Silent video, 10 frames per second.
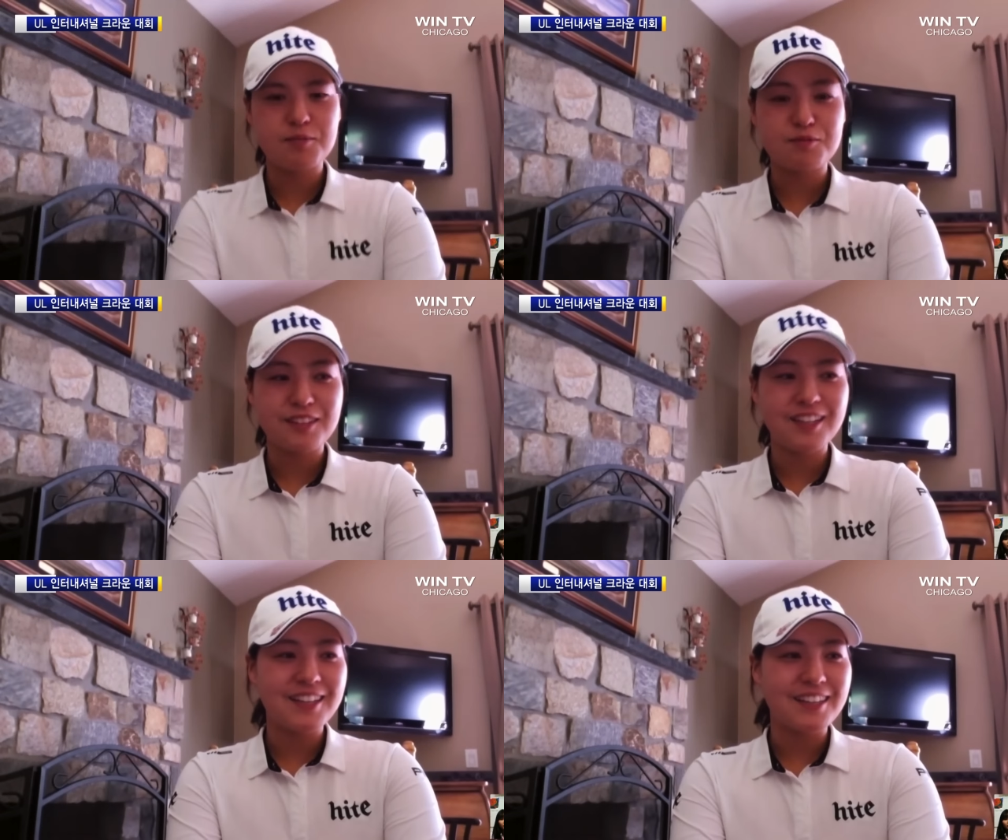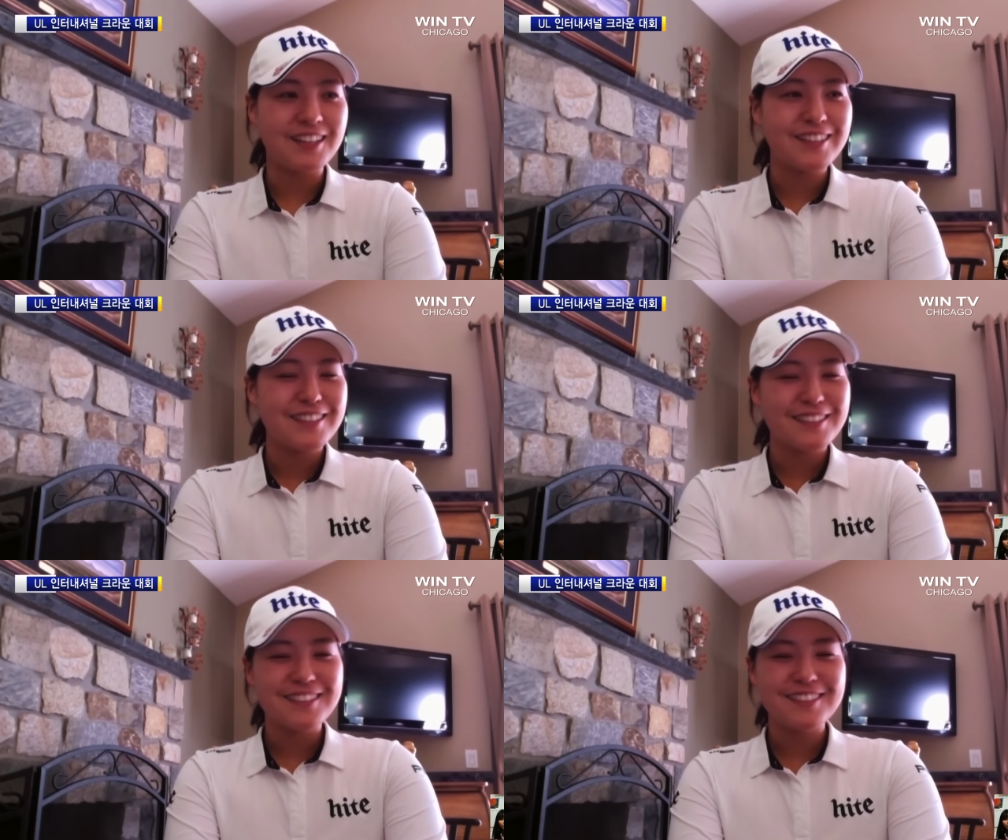때문에
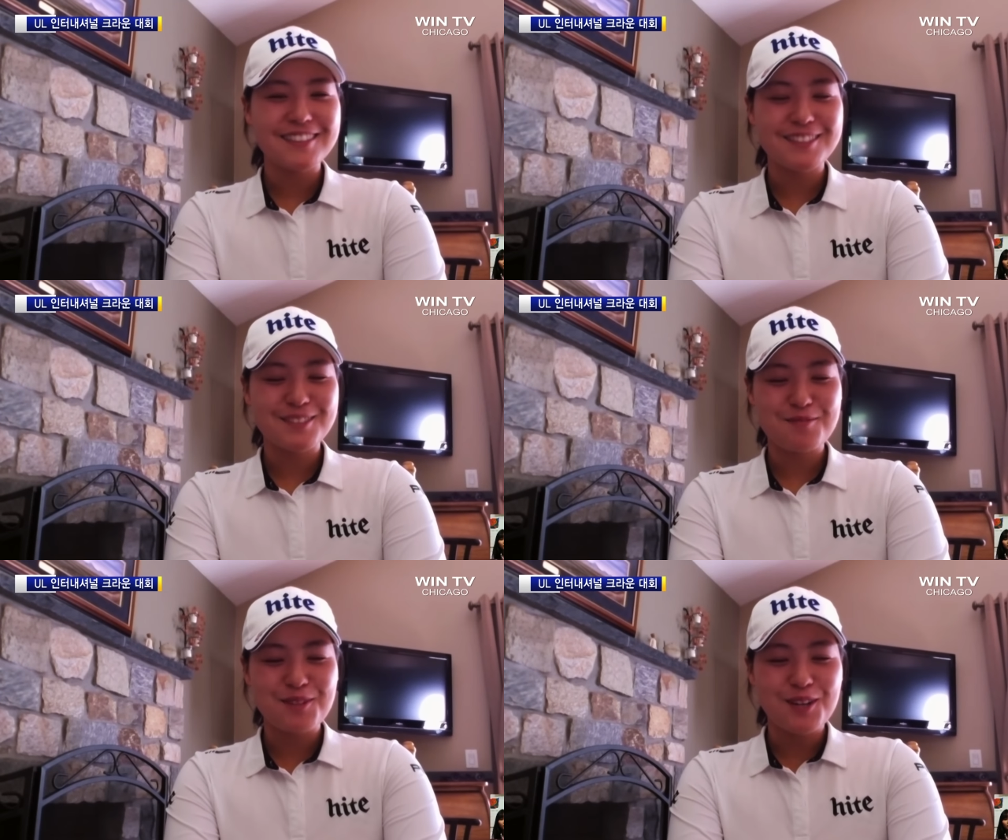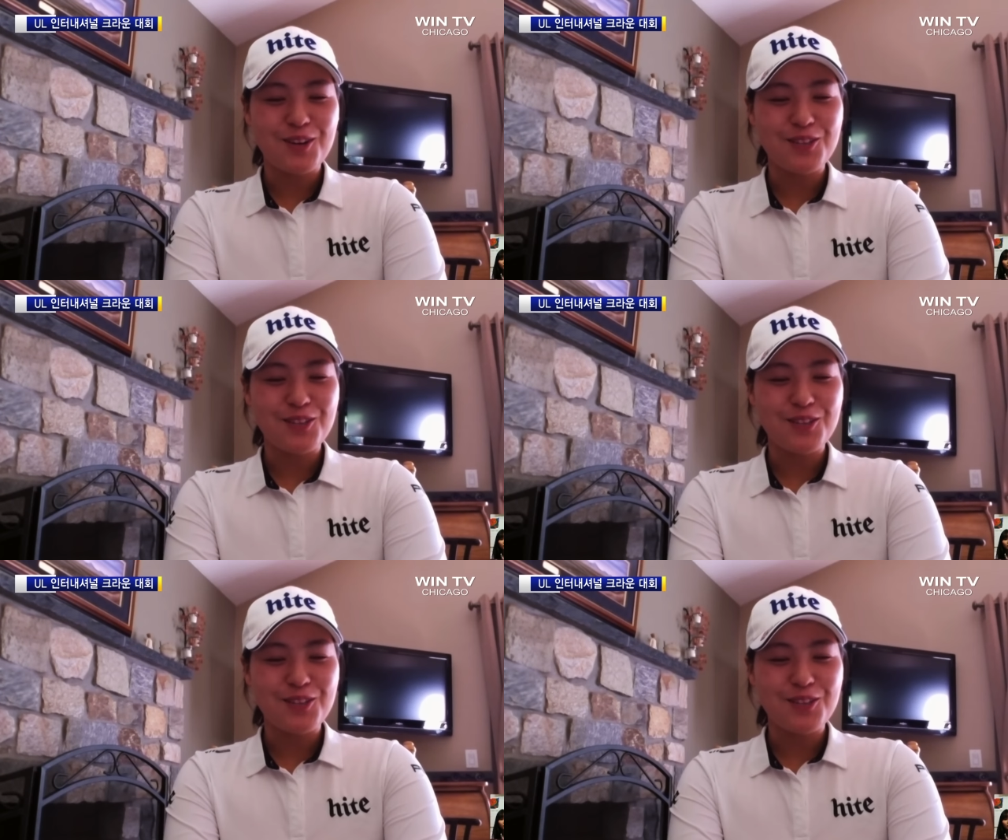사실 좀